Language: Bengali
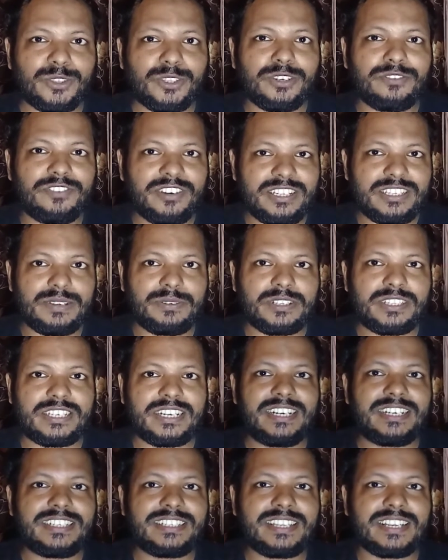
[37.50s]
নতুন প্লিজ আমার
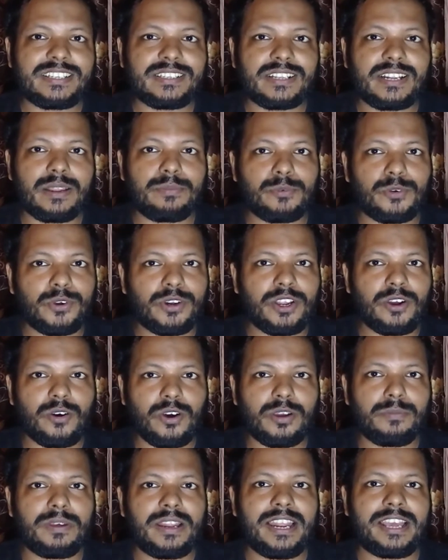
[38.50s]
চ্যানেলটি সাবস্ক্রাইব করে
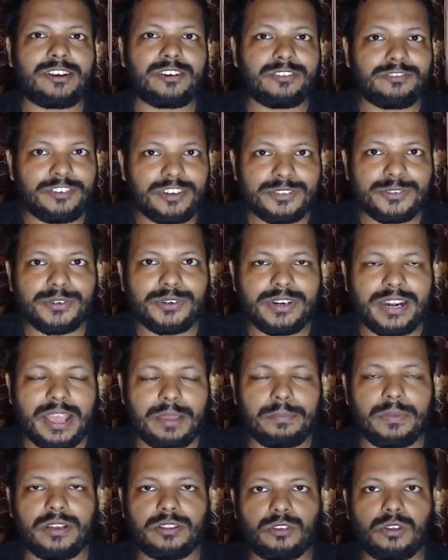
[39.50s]
অল বেল আইকন প্রেস করে
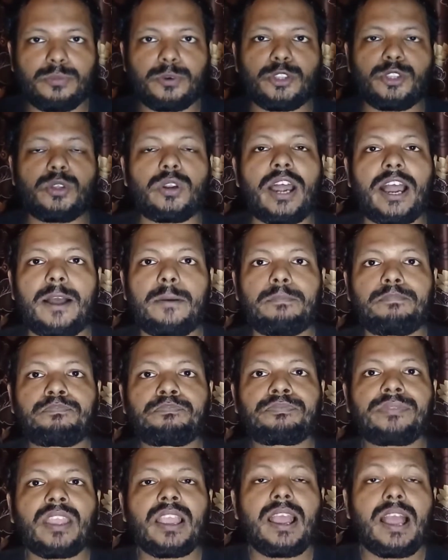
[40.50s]
রাখবেন তো বন্ধুরা
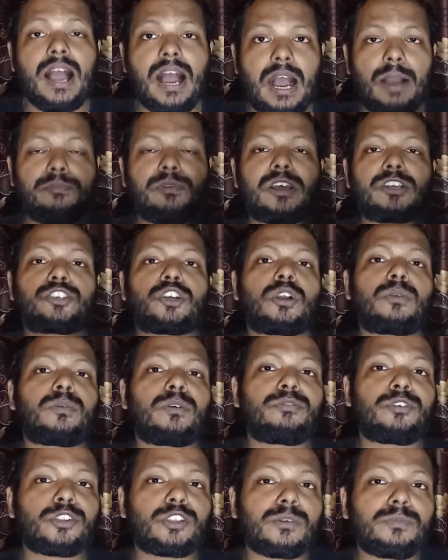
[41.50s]
আপনার
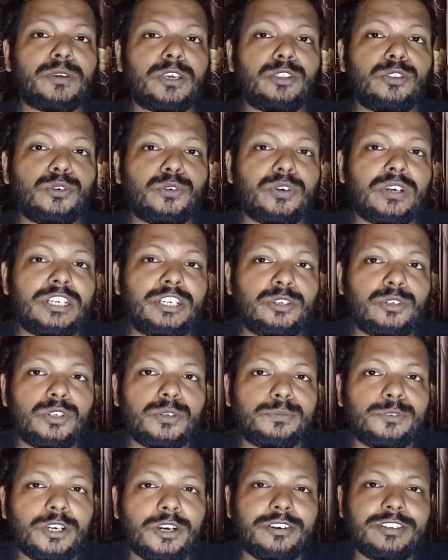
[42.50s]
সর্বপ্রথম কিন্তু
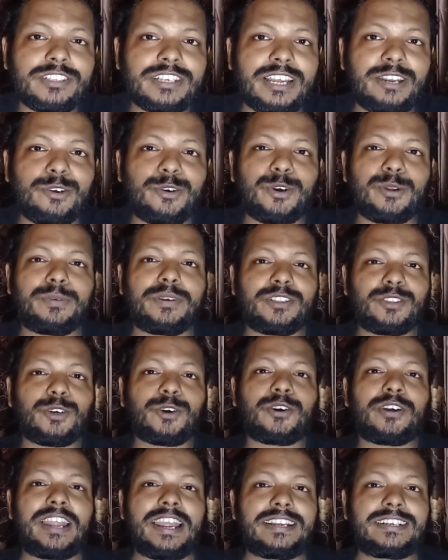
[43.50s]
ইউটিউব যখন চালু করবেন
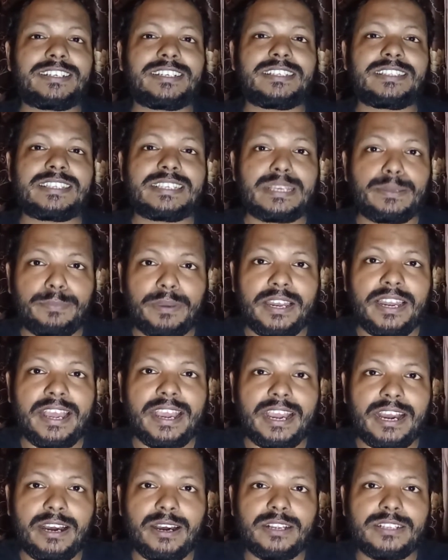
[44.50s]
তখন একটি জিমেল
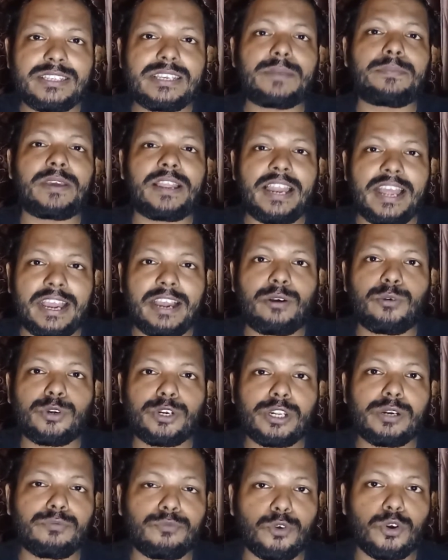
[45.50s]
অ্যাকা জিমেল
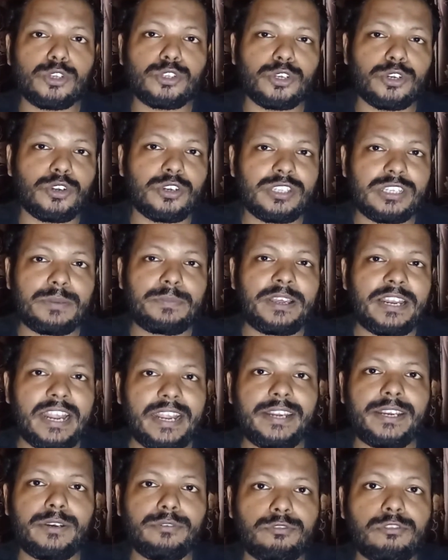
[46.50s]
অ্যাকাউন্টের প্রয়োজন হয় জিমেল
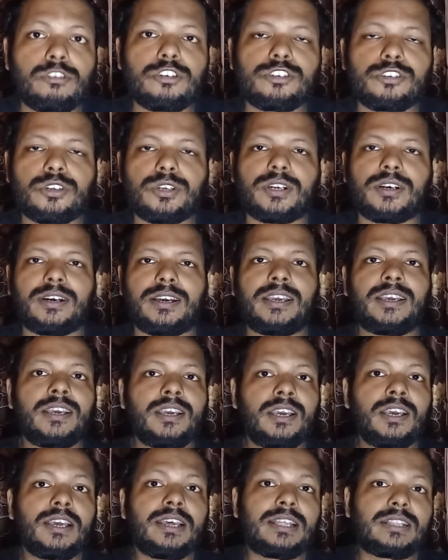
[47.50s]
আইডির প্রয়োজন হয়
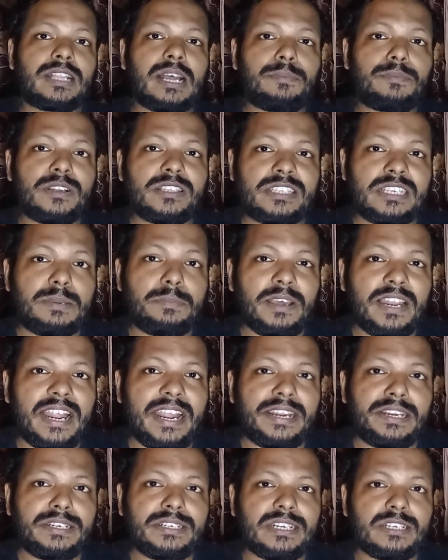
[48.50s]
তো আপনি জিমেল
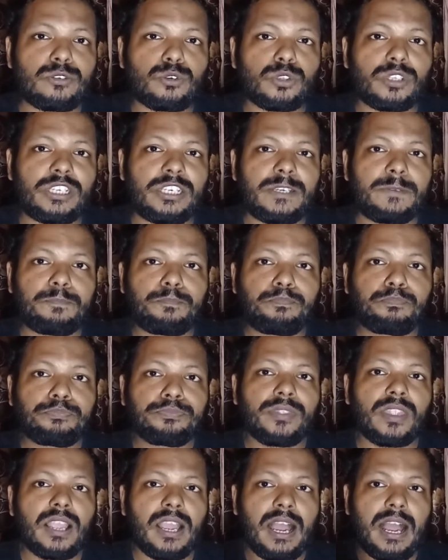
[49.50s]
আইডিটা যদি
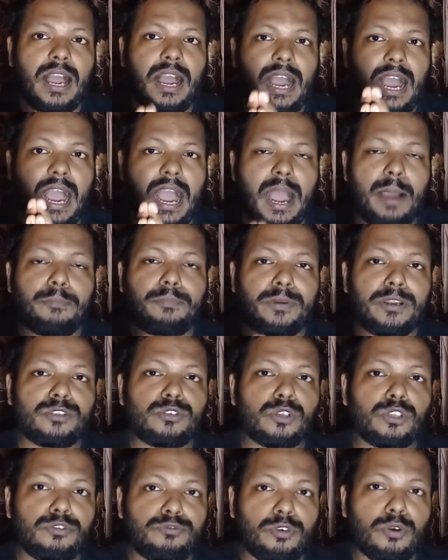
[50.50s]
আপনি
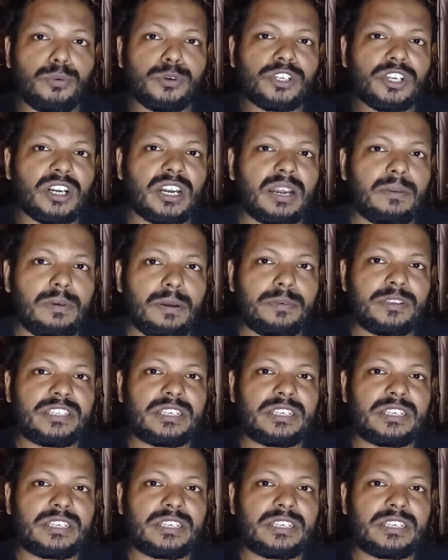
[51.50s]
যদি প্রফেশনালভাবে